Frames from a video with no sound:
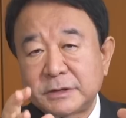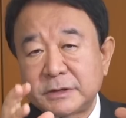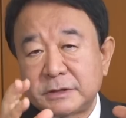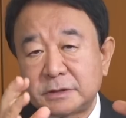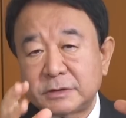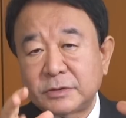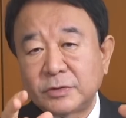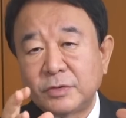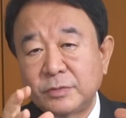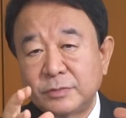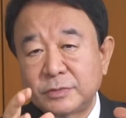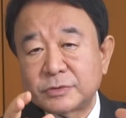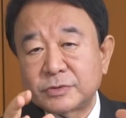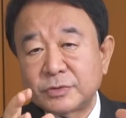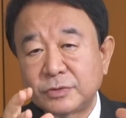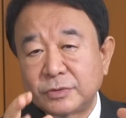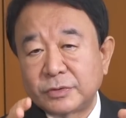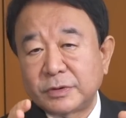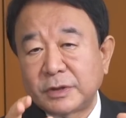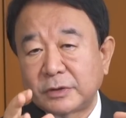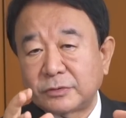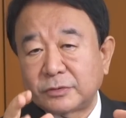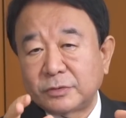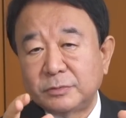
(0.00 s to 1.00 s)
チス党も
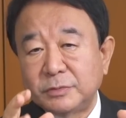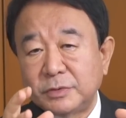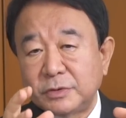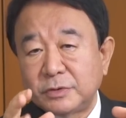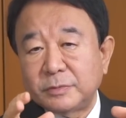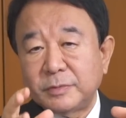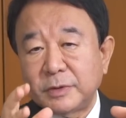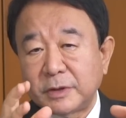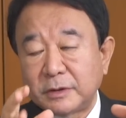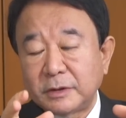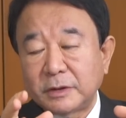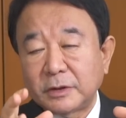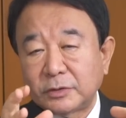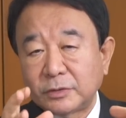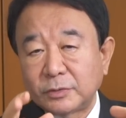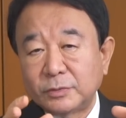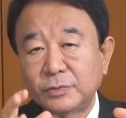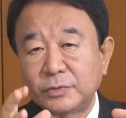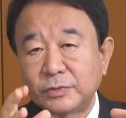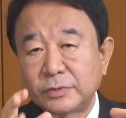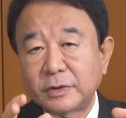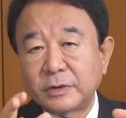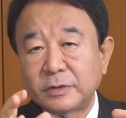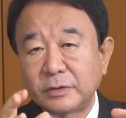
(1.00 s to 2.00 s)
そうだと見るべきだと
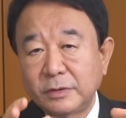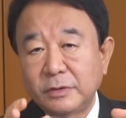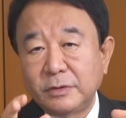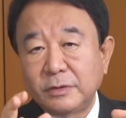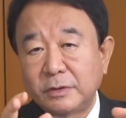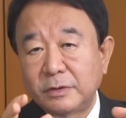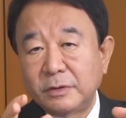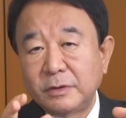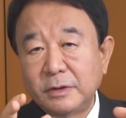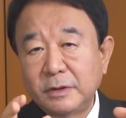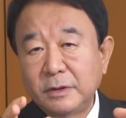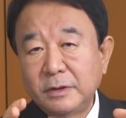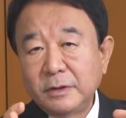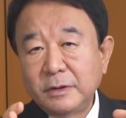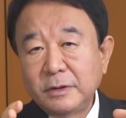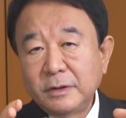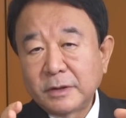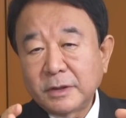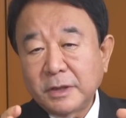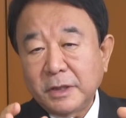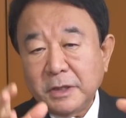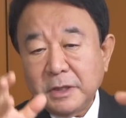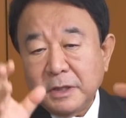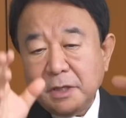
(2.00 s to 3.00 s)
思うけど
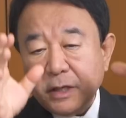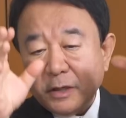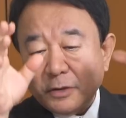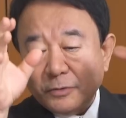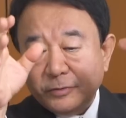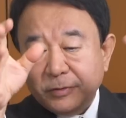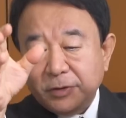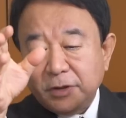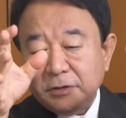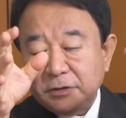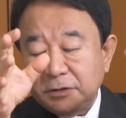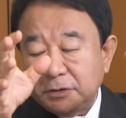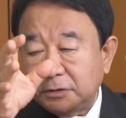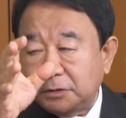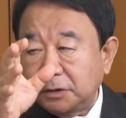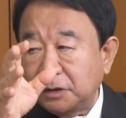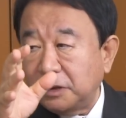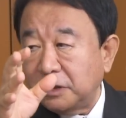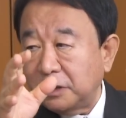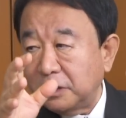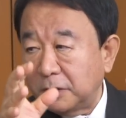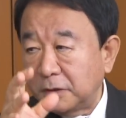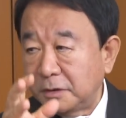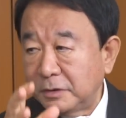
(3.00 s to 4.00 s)
彼らが上にい
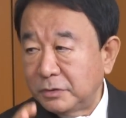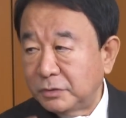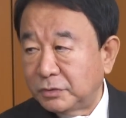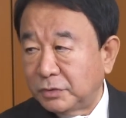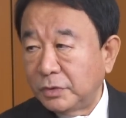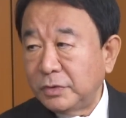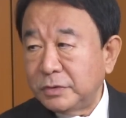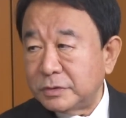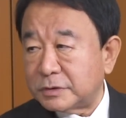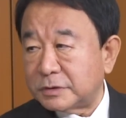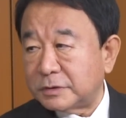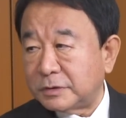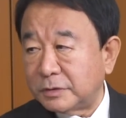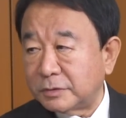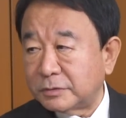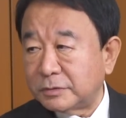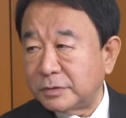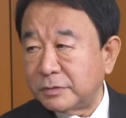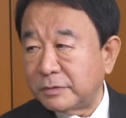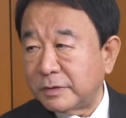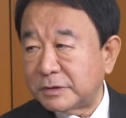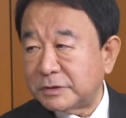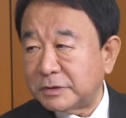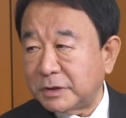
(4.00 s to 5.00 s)
てドイツっていう
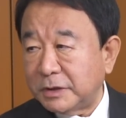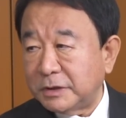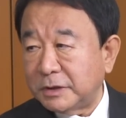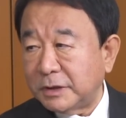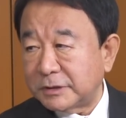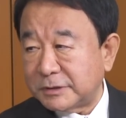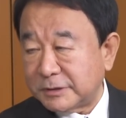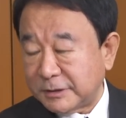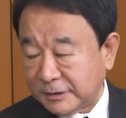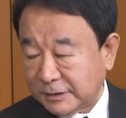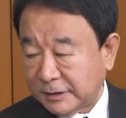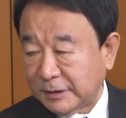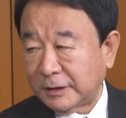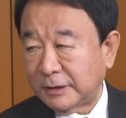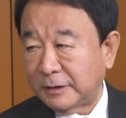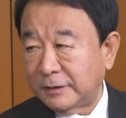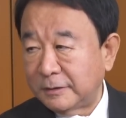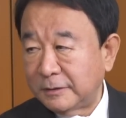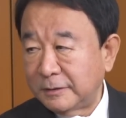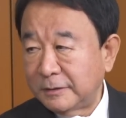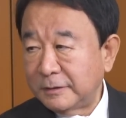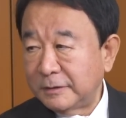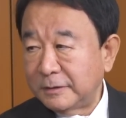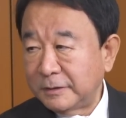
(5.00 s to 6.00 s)
国は下になっちゃった、
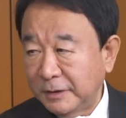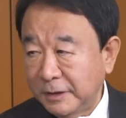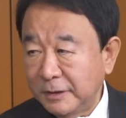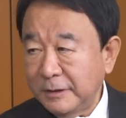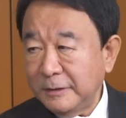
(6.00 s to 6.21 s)
ね、うん